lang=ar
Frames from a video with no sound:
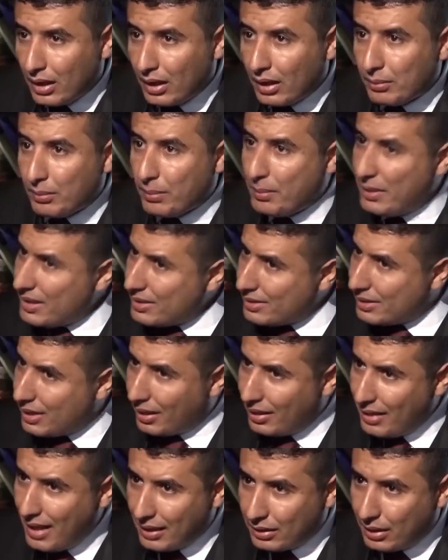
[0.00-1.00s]

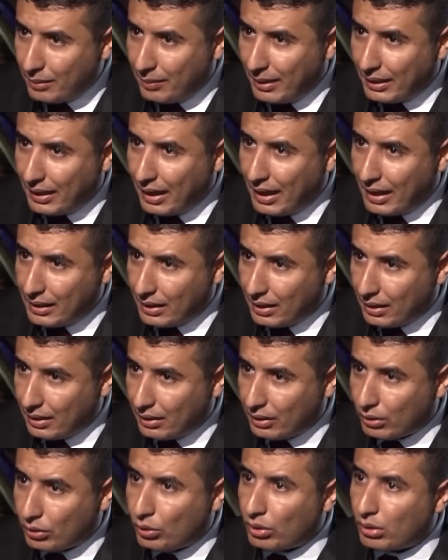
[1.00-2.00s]
باستثناء طبعا
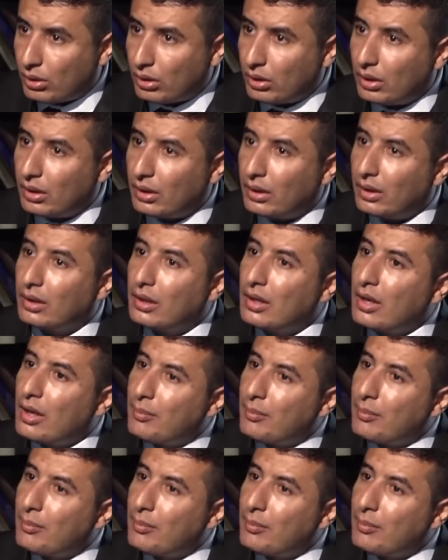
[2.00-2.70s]
هاي آه،